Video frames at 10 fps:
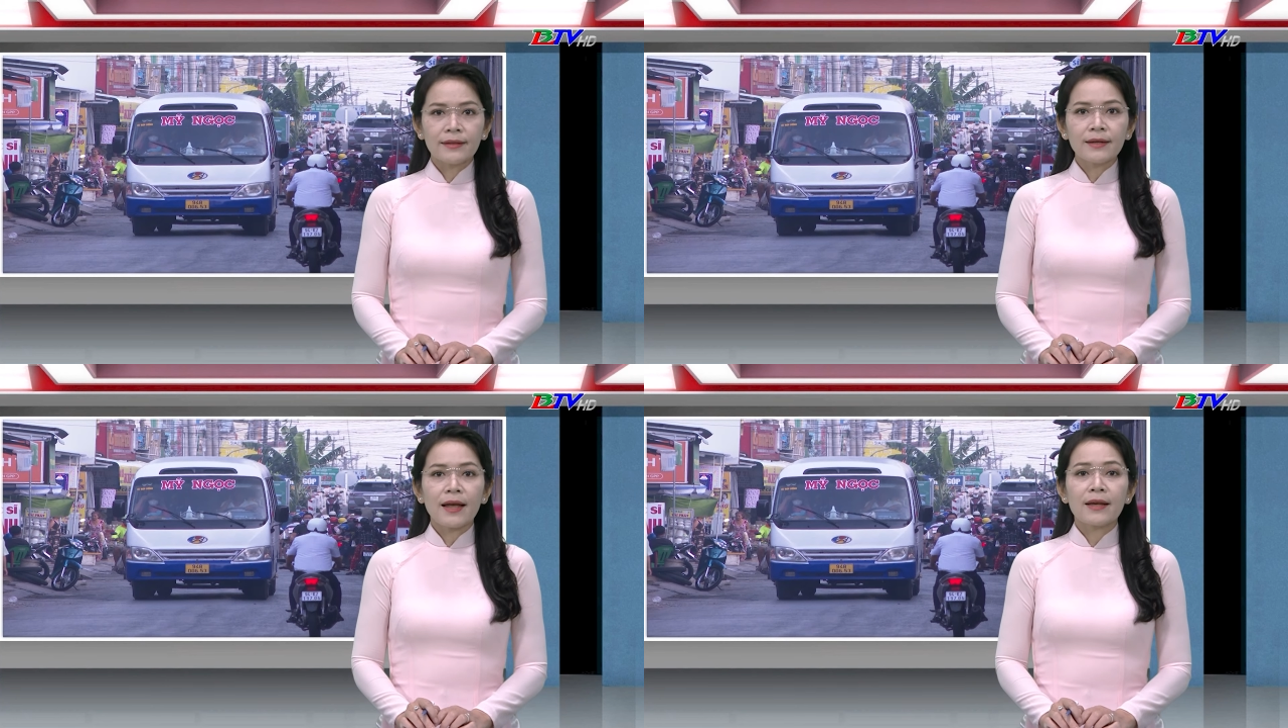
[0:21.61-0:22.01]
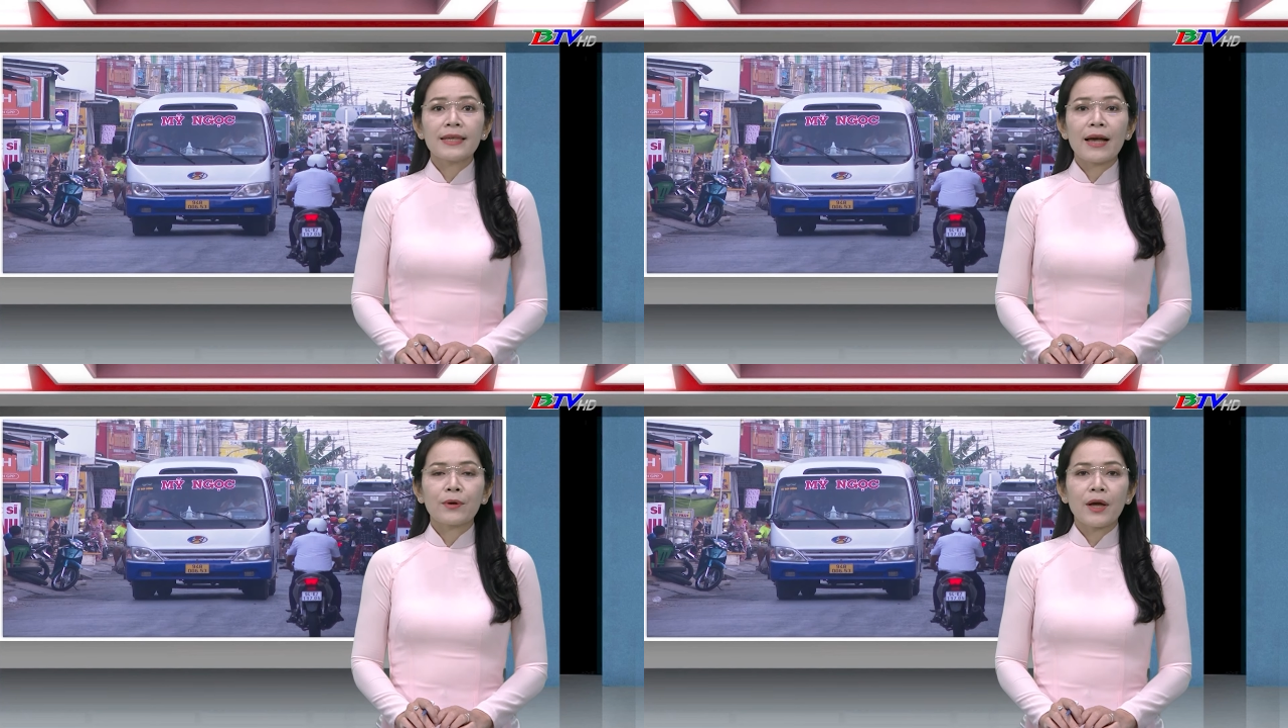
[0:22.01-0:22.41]
nhất là
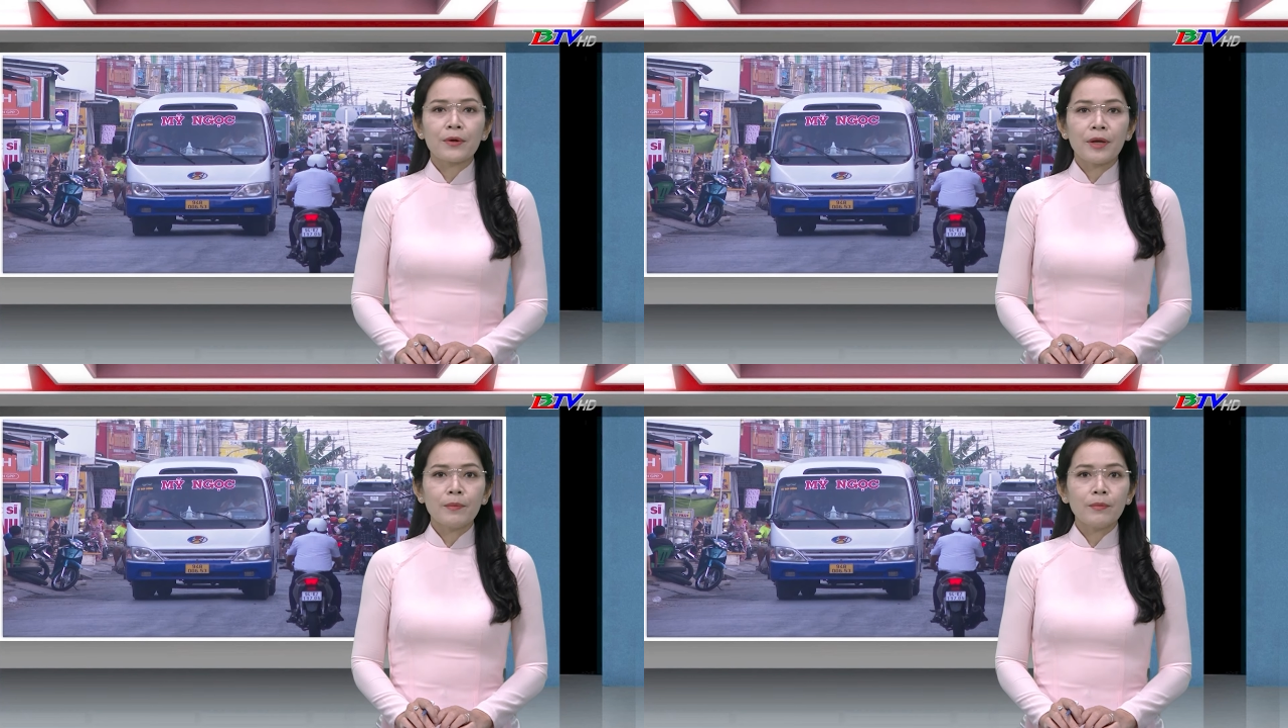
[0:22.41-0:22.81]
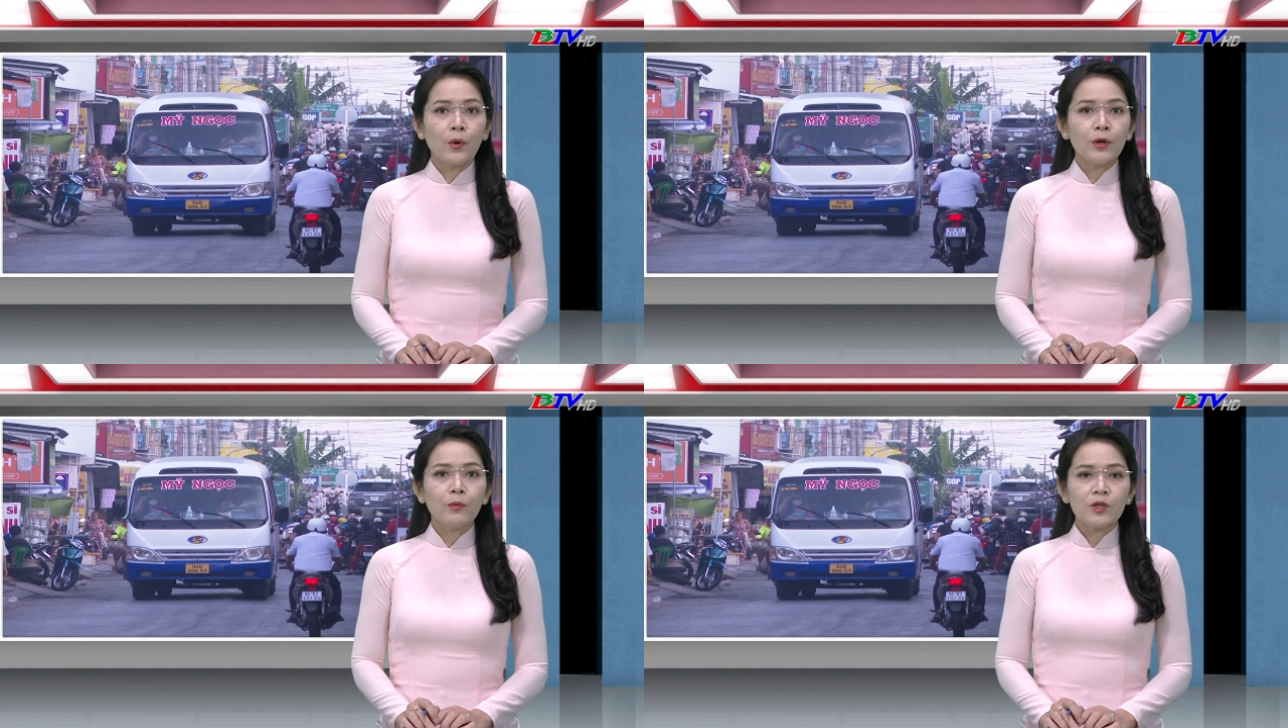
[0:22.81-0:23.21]
vào cao điểm
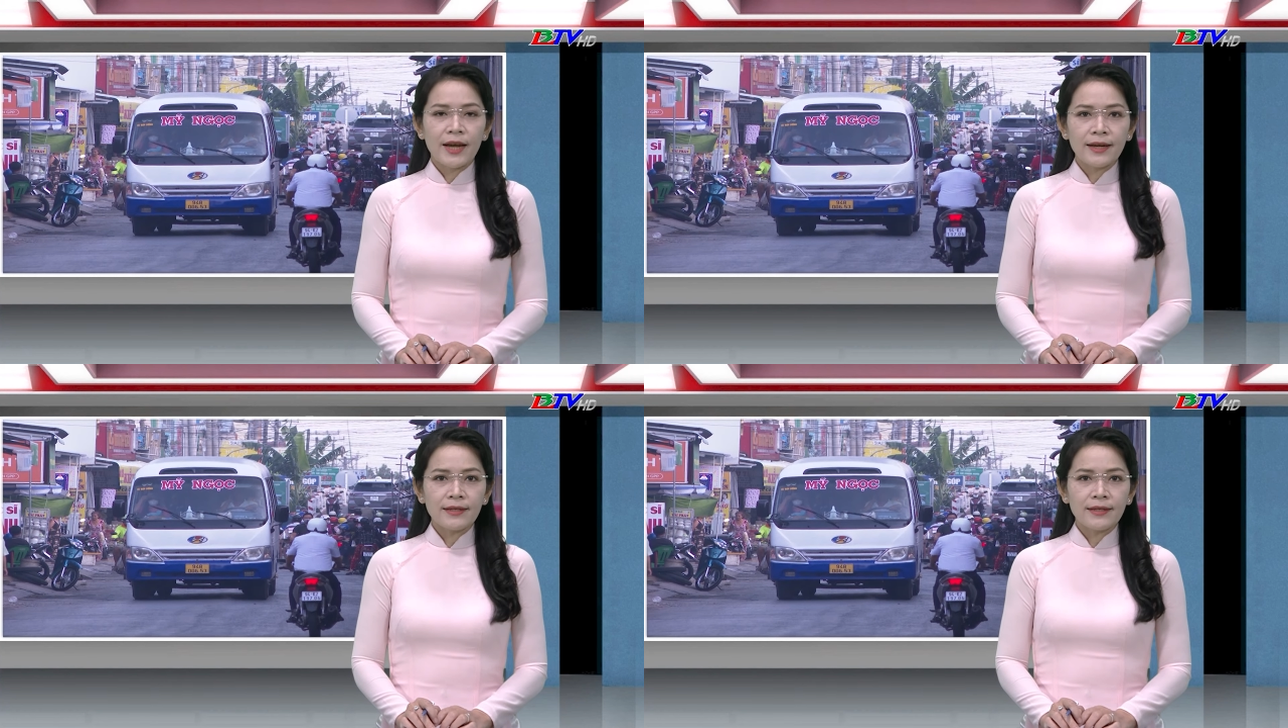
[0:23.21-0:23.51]
mỗi buổi sáng.